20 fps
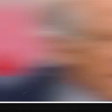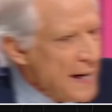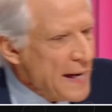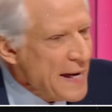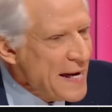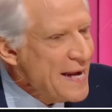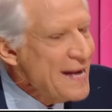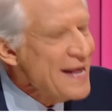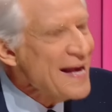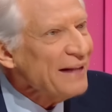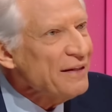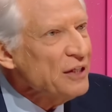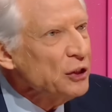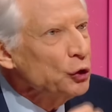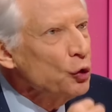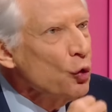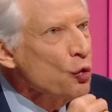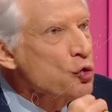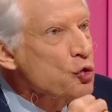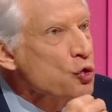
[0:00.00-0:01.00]
Il y a des
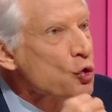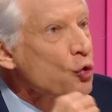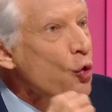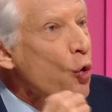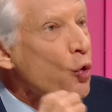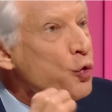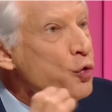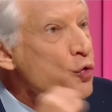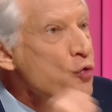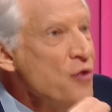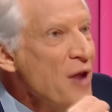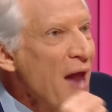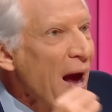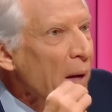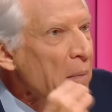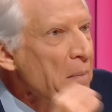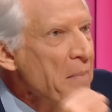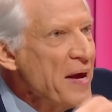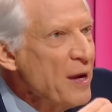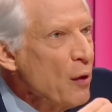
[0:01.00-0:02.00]
choses qu'aucune
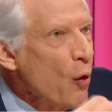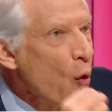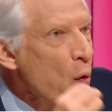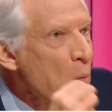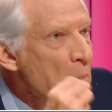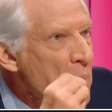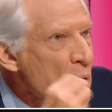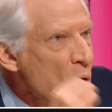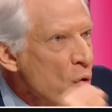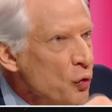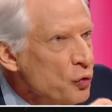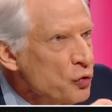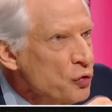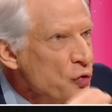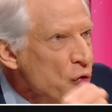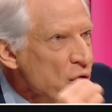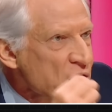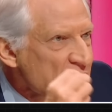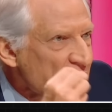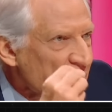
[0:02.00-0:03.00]
armée au monde
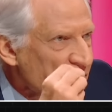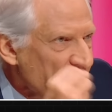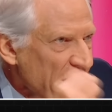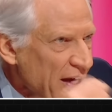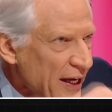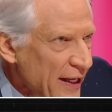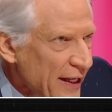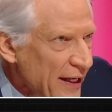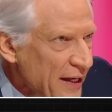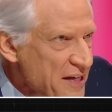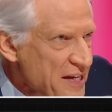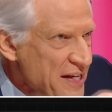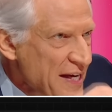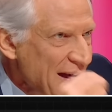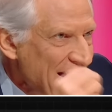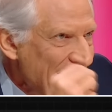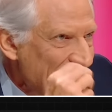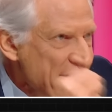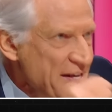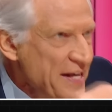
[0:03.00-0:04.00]
ne sait faire. C'est
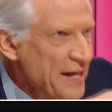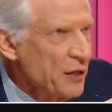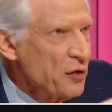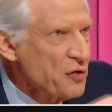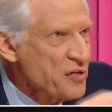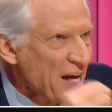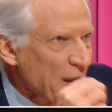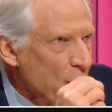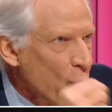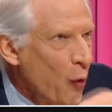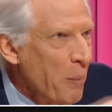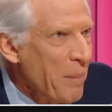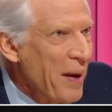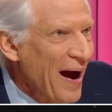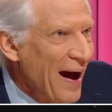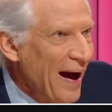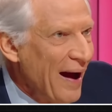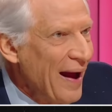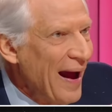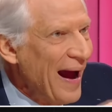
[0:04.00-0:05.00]
gagner dans un
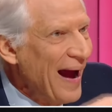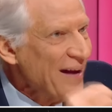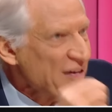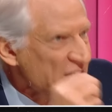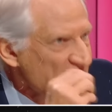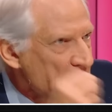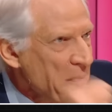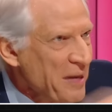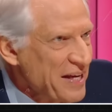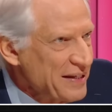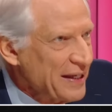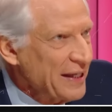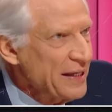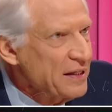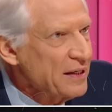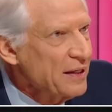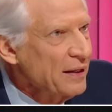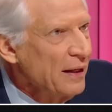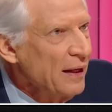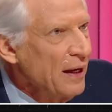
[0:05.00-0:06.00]
combat
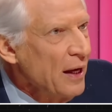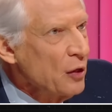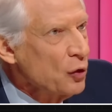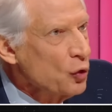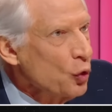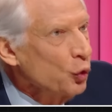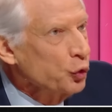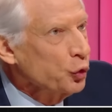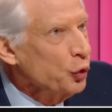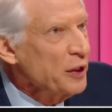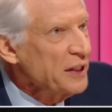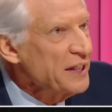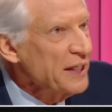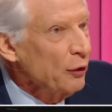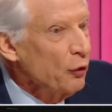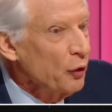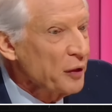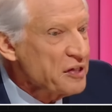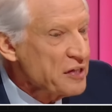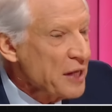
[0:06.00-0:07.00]
asymétrique contre les
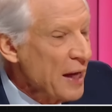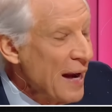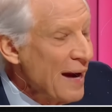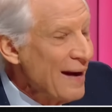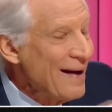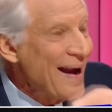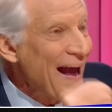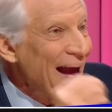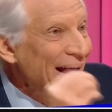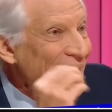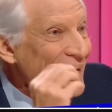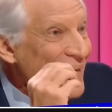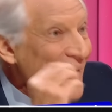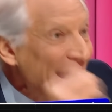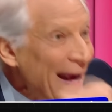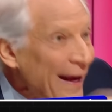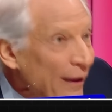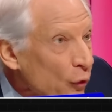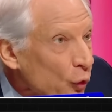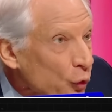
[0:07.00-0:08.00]
terroristes. La
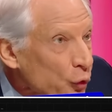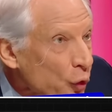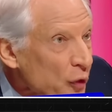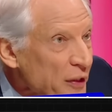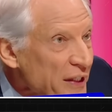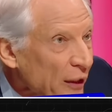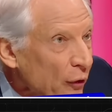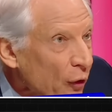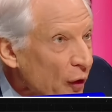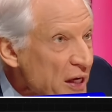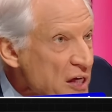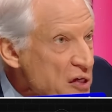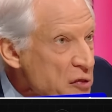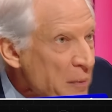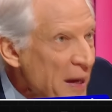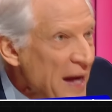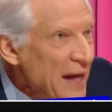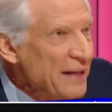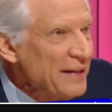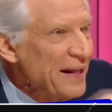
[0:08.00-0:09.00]
guerre contre le terrorisme
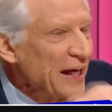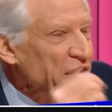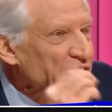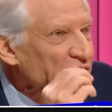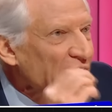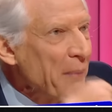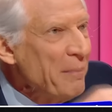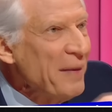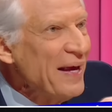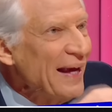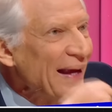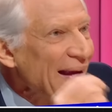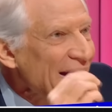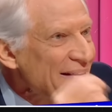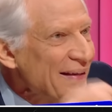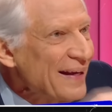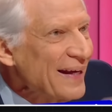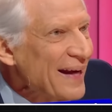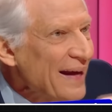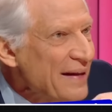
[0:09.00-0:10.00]
n'a jamais
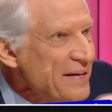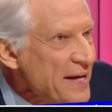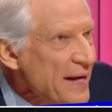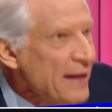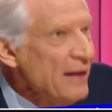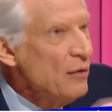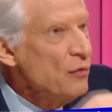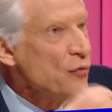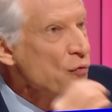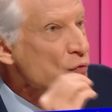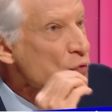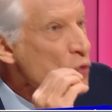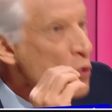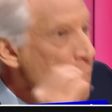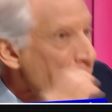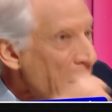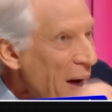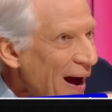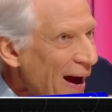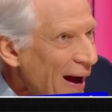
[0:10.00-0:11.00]
été gagnée
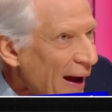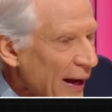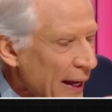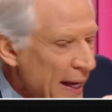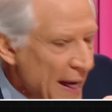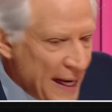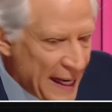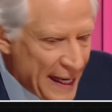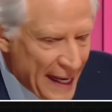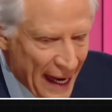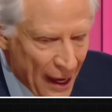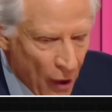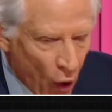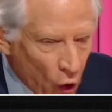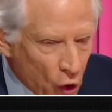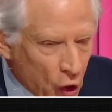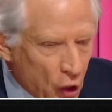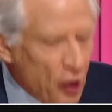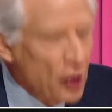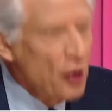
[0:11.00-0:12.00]
nulle part. Et elle
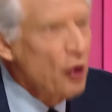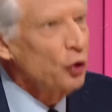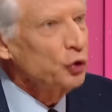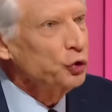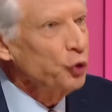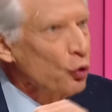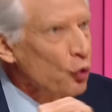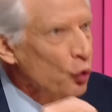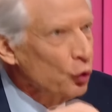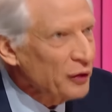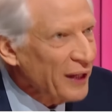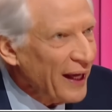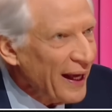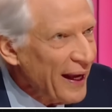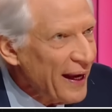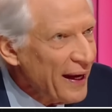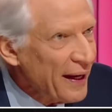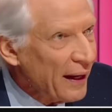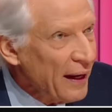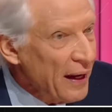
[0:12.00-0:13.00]
enclenche au
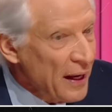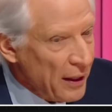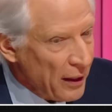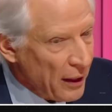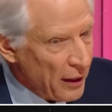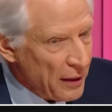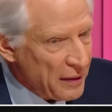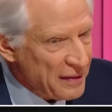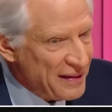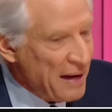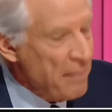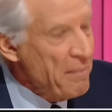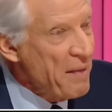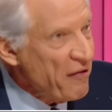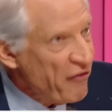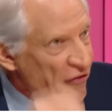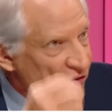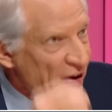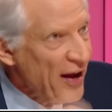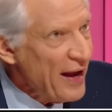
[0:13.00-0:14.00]
contraire euh, des
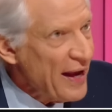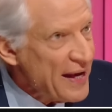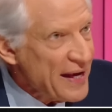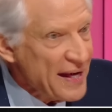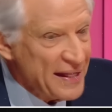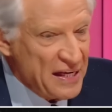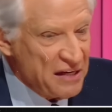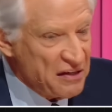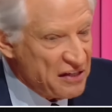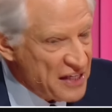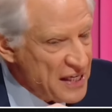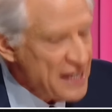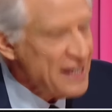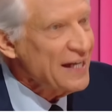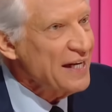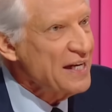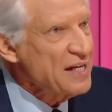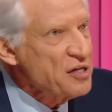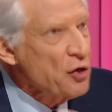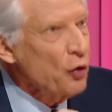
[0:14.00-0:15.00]
méfaits et des
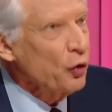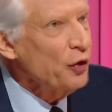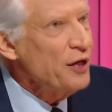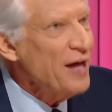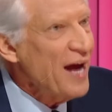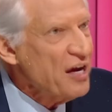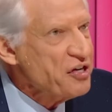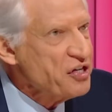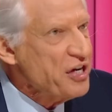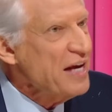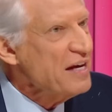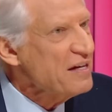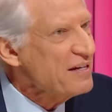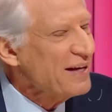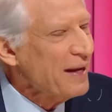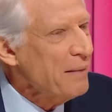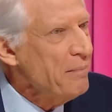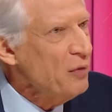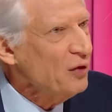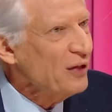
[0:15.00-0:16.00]
cycles et des engrenages
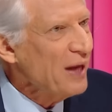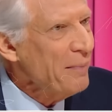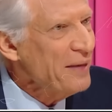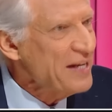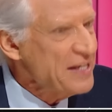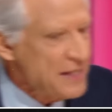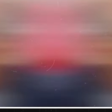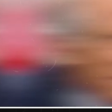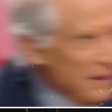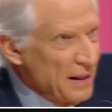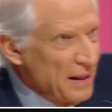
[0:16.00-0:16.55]
extrêmement dramatiques.